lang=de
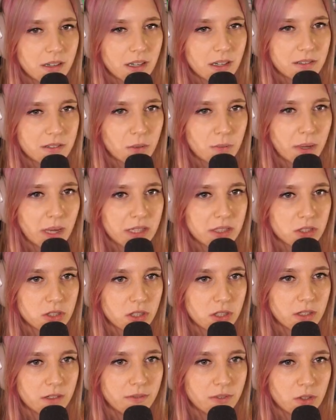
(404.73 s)
Das ist doch praktisch.
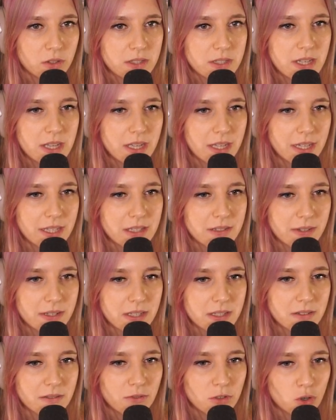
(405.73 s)
Können wir uns hier jetzt
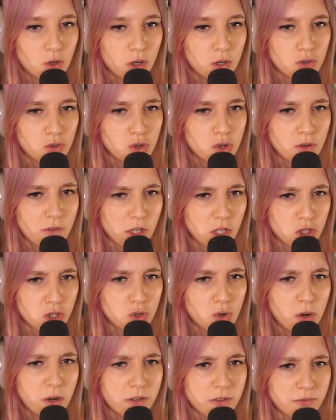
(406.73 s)
was... Wir können uns hier was
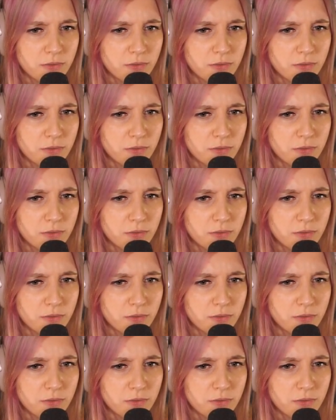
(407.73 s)
Schönes